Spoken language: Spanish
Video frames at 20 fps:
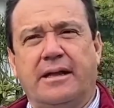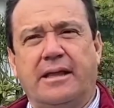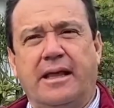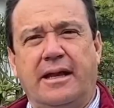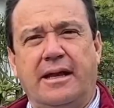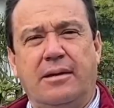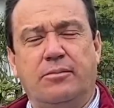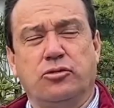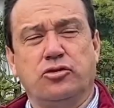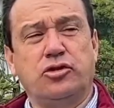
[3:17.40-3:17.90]

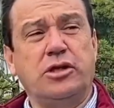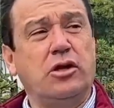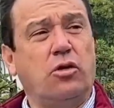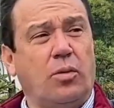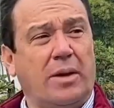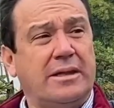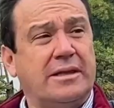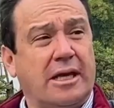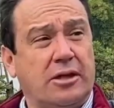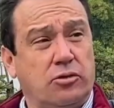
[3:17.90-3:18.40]
que tenemos
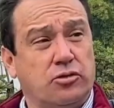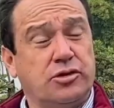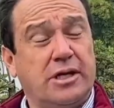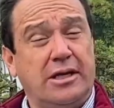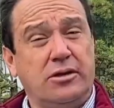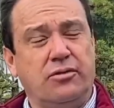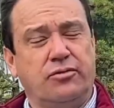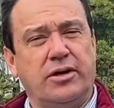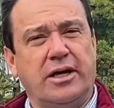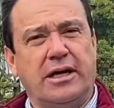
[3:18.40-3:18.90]

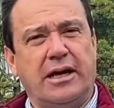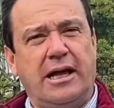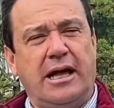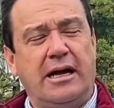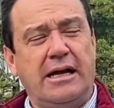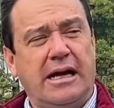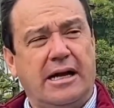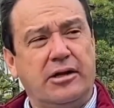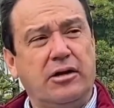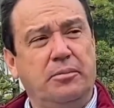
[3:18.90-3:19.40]
52 años, fue
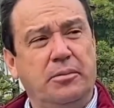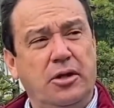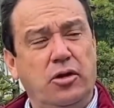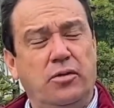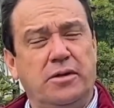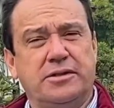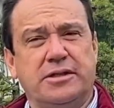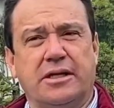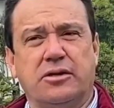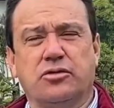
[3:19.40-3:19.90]
creada en el año
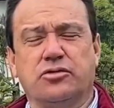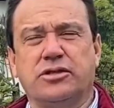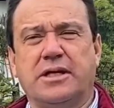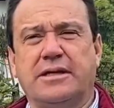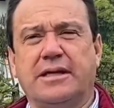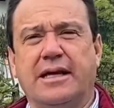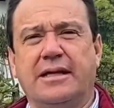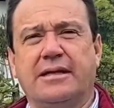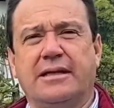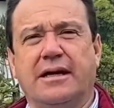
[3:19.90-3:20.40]

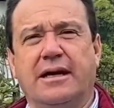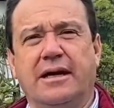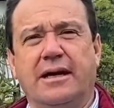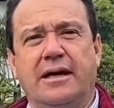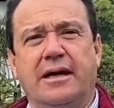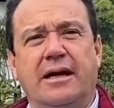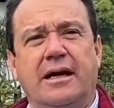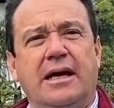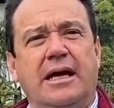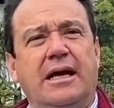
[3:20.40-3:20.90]

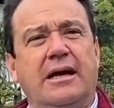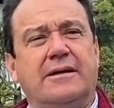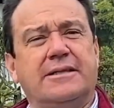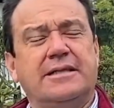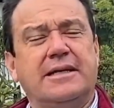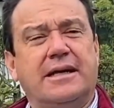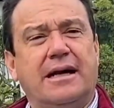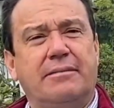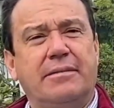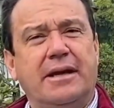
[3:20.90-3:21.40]
1970
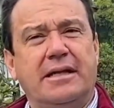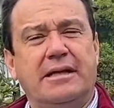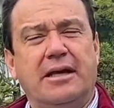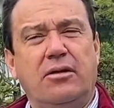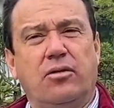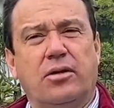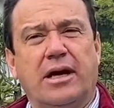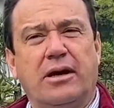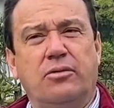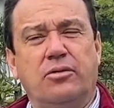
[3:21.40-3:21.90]
y
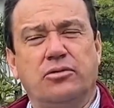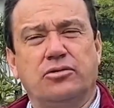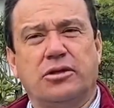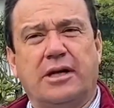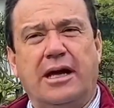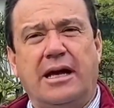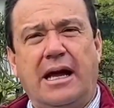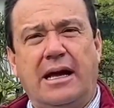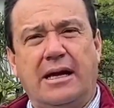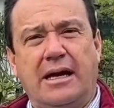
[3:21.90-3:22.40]
básicamente lo que
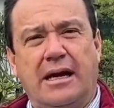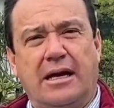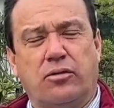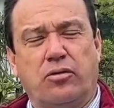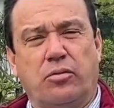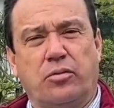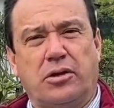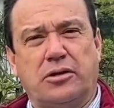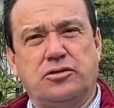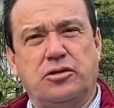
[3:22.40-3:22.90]
busca la,
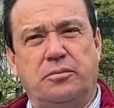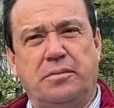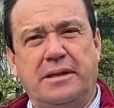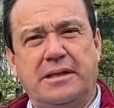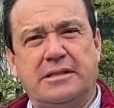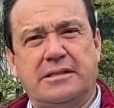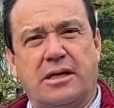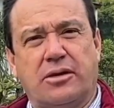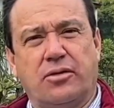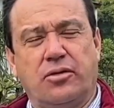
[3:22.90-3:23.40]

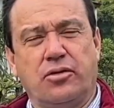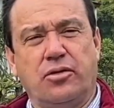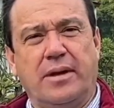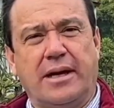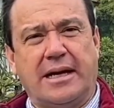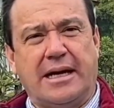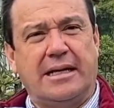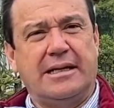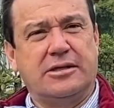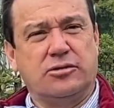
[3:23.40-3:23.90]
Corporación para el
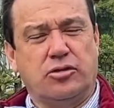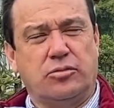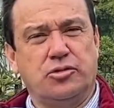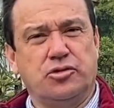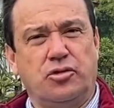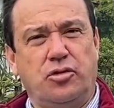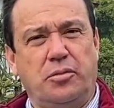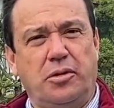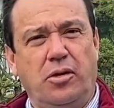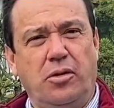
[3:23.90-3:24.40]
Desarrollo de Caldas,
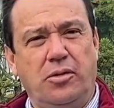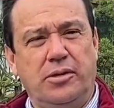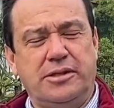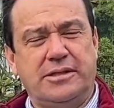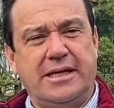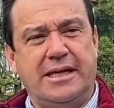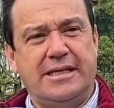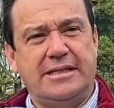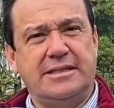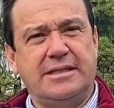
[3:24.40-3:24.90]
como su nombre lo
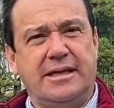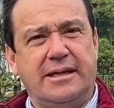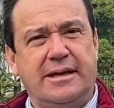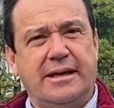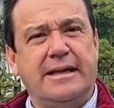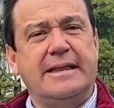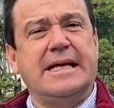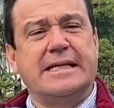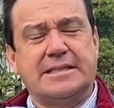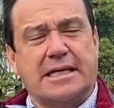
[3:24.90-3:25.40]
dice, es
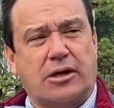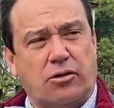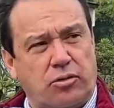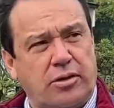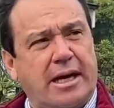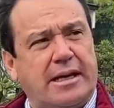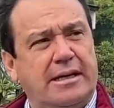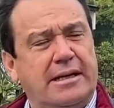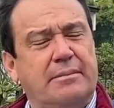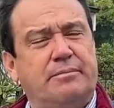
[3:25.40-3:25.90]

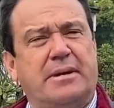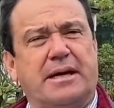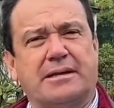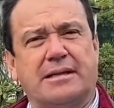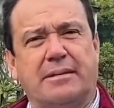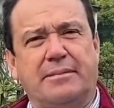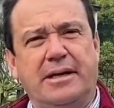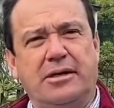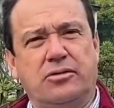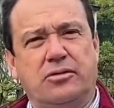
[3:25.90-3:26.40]
desarrollar el
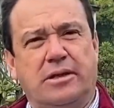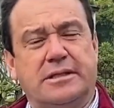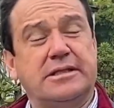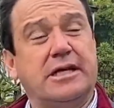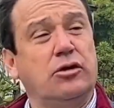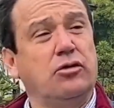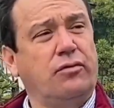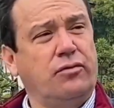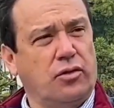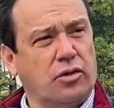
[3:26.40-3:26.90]

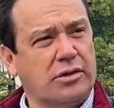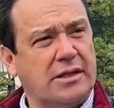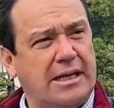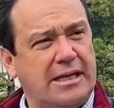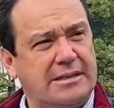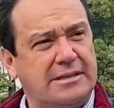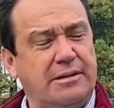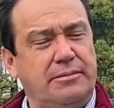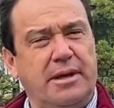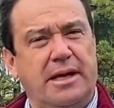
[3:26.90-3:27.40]
departamento, haciendo
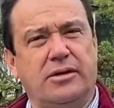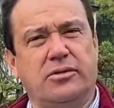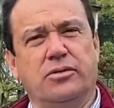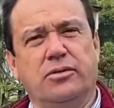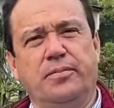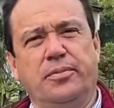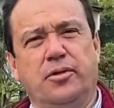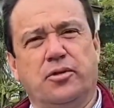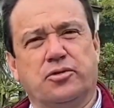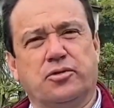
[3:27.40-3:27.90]

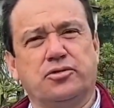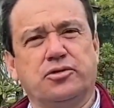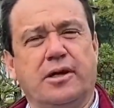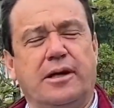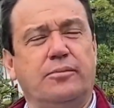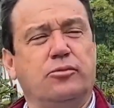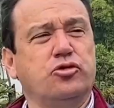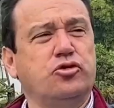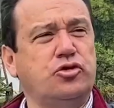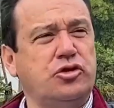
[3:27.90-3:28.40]
fortalecimiento.
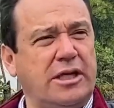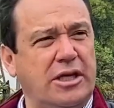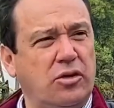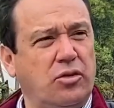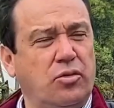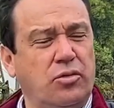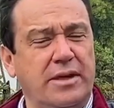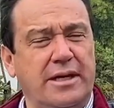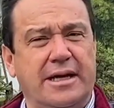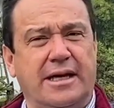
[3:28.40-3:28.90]
Nosotros tenemos
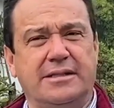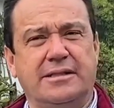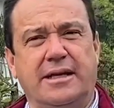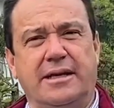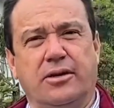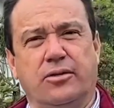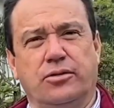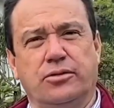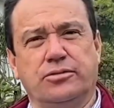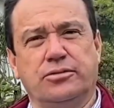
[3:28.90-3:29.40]
cinco
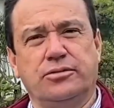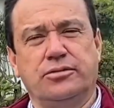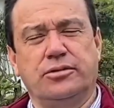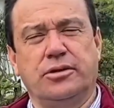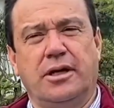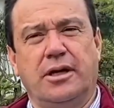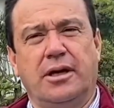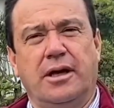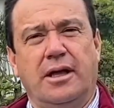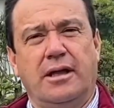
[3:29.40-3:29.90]
unidades de
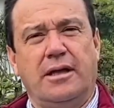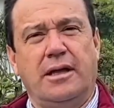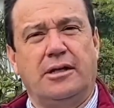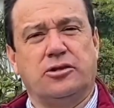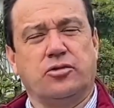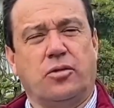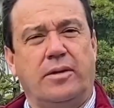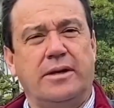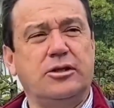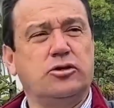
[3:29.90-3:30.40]
negocios,
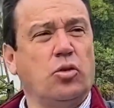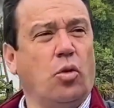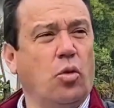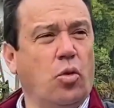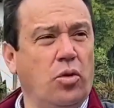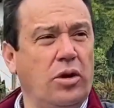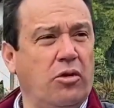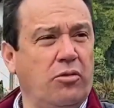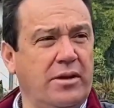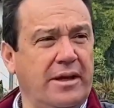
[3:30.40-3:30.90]
de las
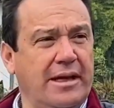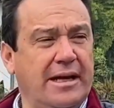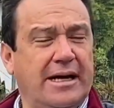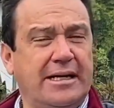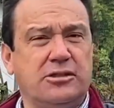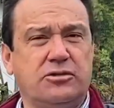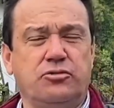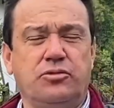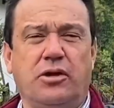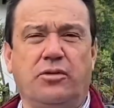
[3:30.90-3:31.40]
cuales una
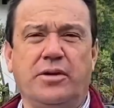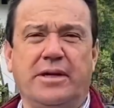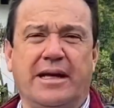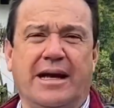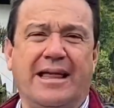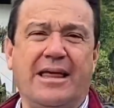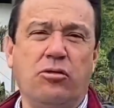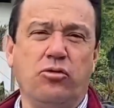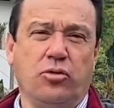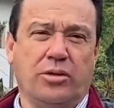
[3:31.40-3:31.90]
unidad es una
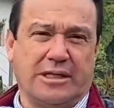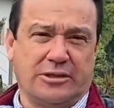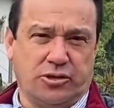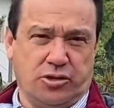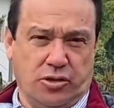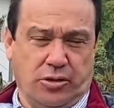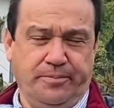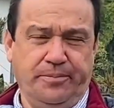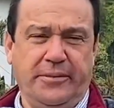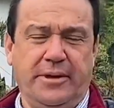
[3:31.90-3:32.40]
unidad de
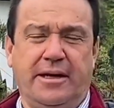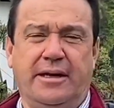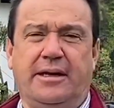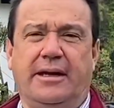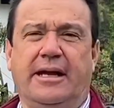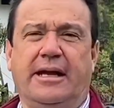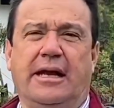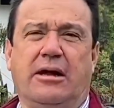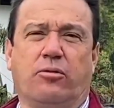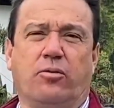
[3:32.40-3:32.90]
educación,
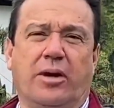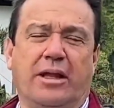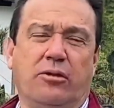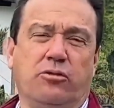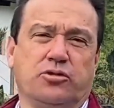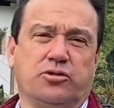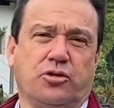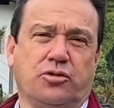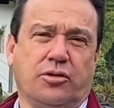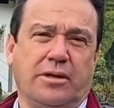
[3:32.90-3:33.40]
en la
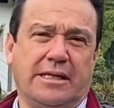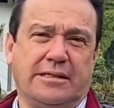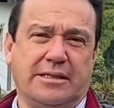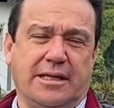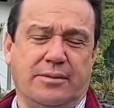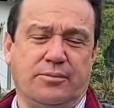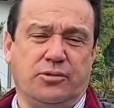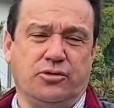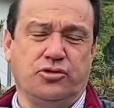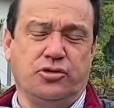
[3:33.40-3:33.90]
cual nosotros
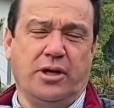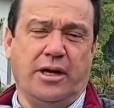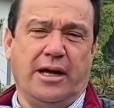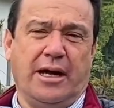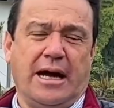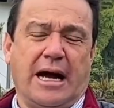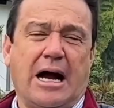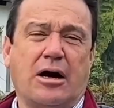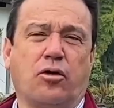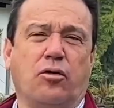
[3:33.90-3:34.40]
le
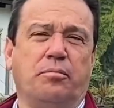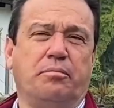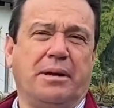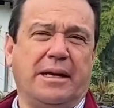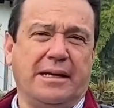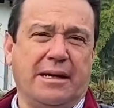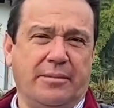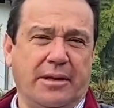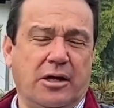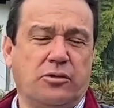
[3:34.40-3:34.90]
hacemos
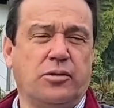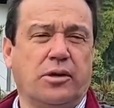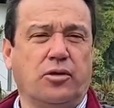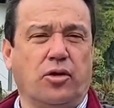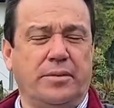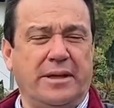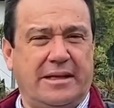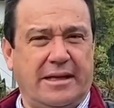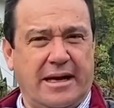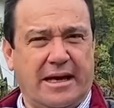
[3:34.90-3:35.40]

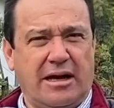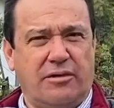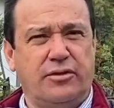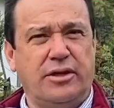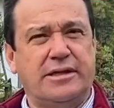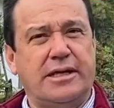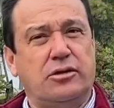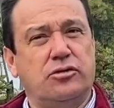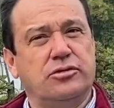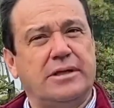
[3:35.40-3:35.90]
acompañamiento al Comité de
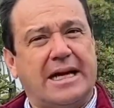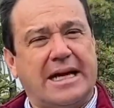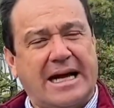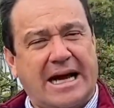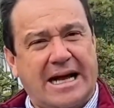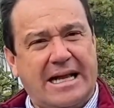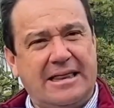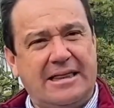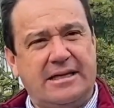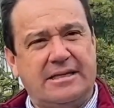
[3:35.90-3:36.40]
Cafeteros
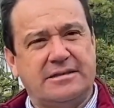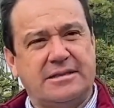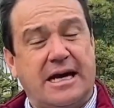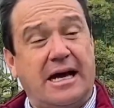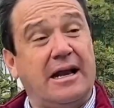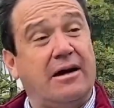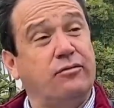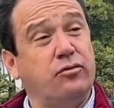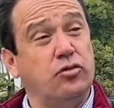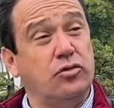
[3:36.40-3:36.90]
de
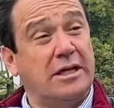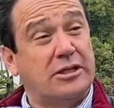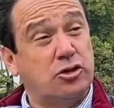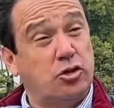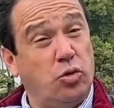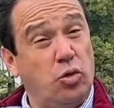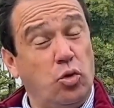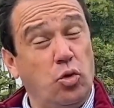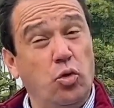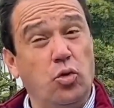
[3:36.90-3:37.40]
Caldas, a la
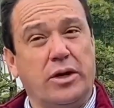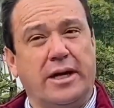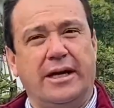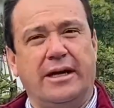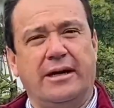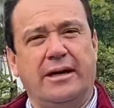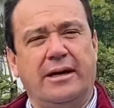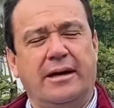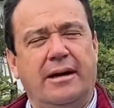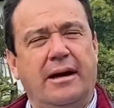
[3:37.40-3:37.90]
Fundación
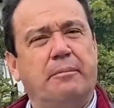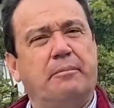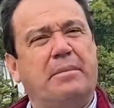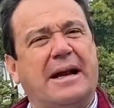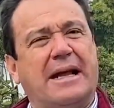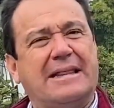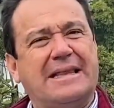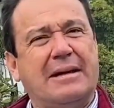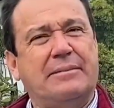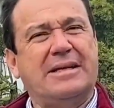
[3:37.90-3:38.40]
Luker,
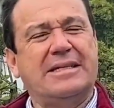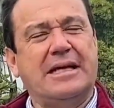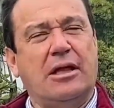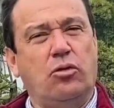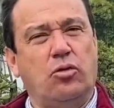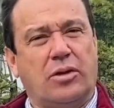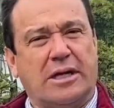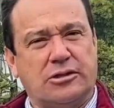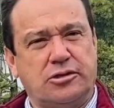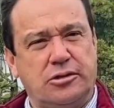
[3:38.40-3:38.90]
para
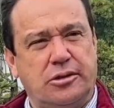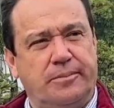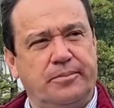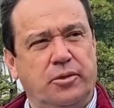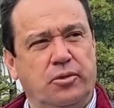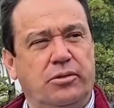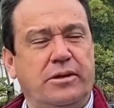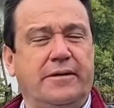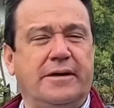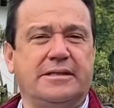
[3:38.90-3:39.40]
temas de
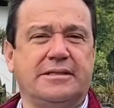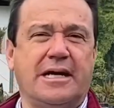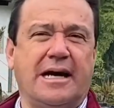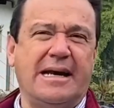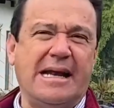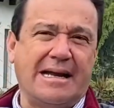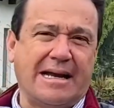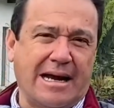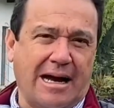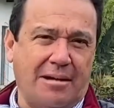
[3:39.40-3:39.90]
educación,
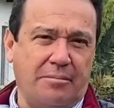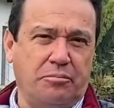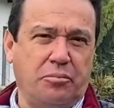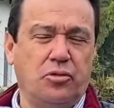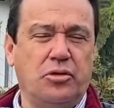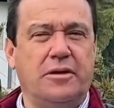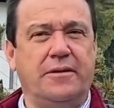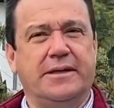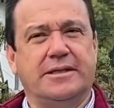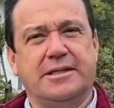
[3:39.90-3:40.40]
universidad en el
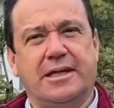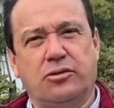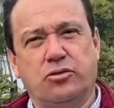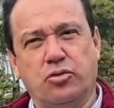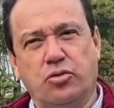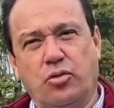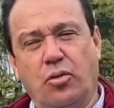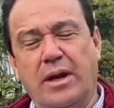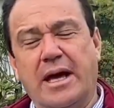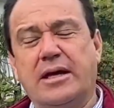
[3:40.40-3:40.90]
campo,
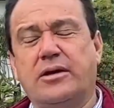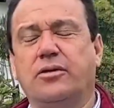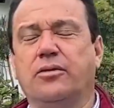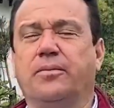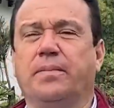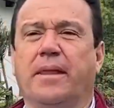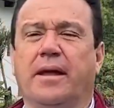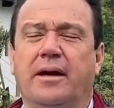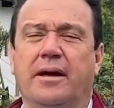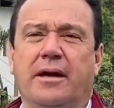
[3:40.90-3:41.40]
universidad en tu
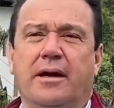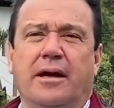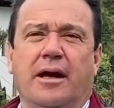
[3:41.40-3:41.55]
colegio.